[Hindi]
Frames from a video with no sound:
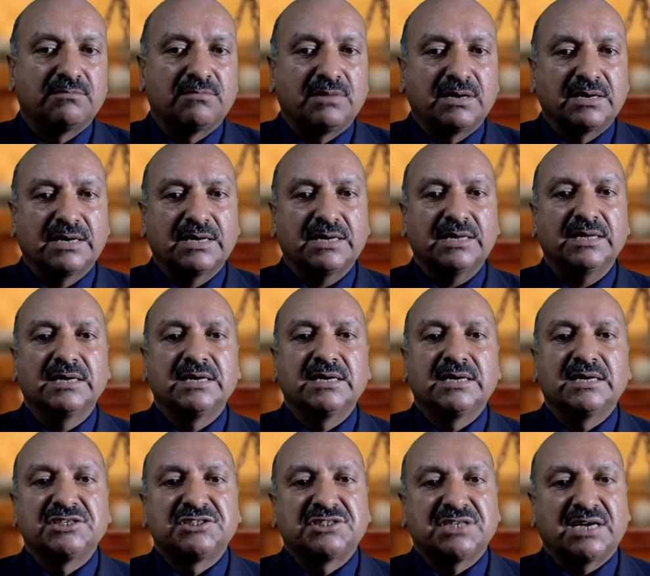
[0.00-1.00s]
मगर
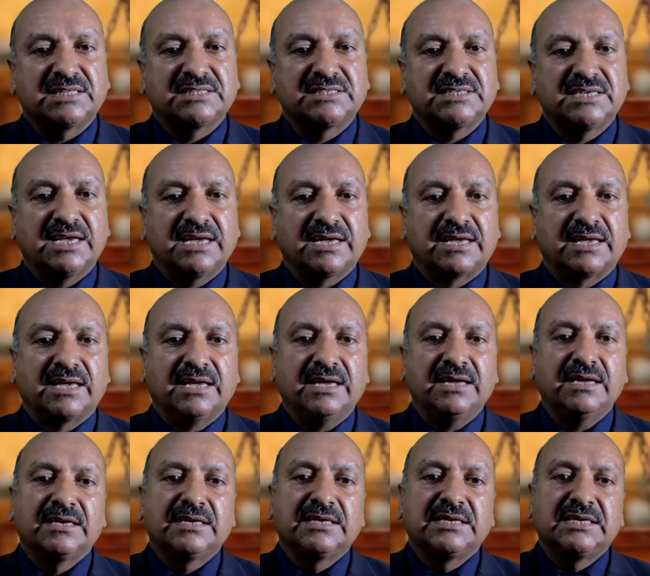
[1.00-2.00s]
शर्त यह है
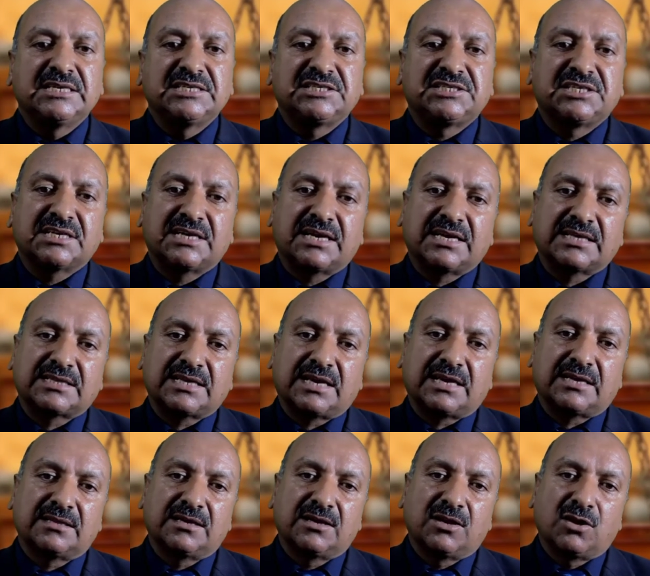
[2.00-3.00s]
कि इस शिक के
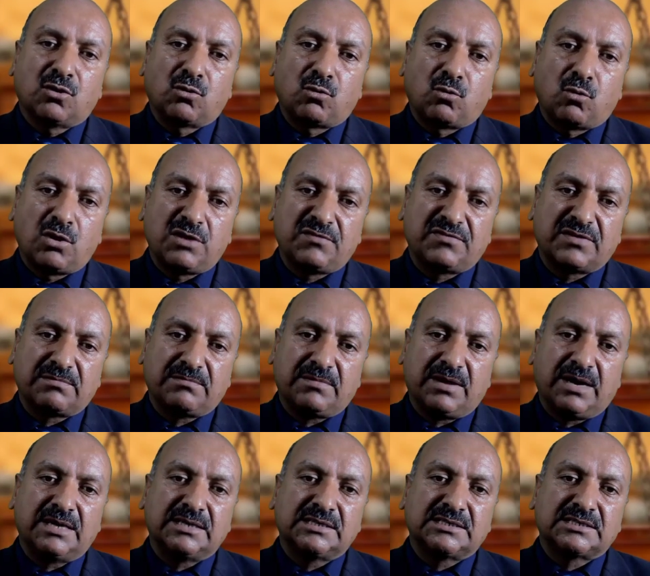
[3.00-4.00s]
तहत कोई
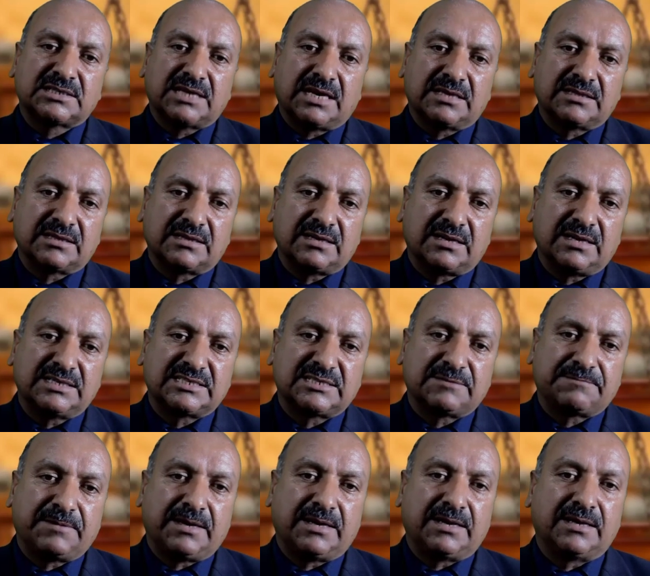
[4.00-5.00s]
फरमान सादर करने
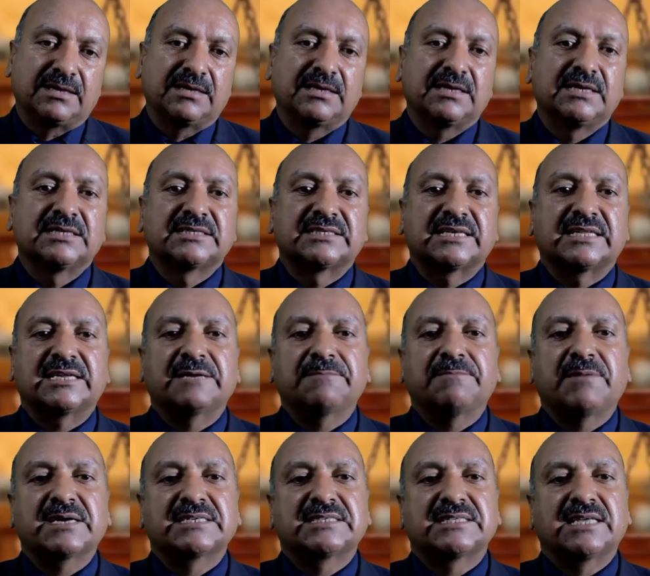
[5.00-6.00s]
से पहले सदर
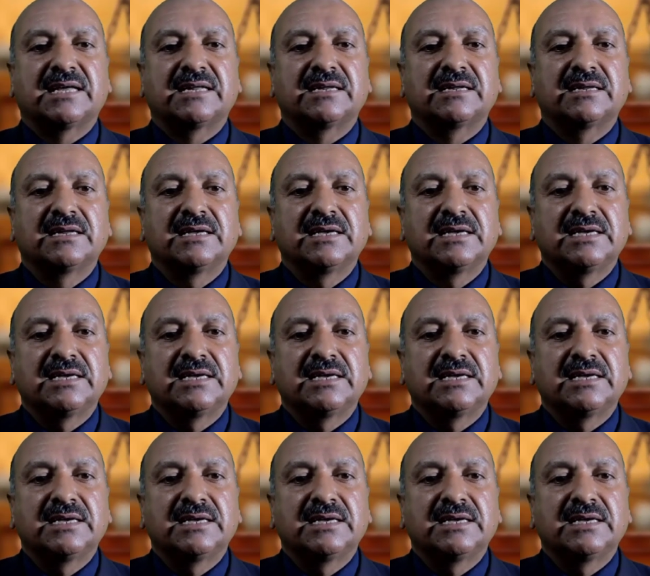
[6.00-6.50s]
पाकिस्तान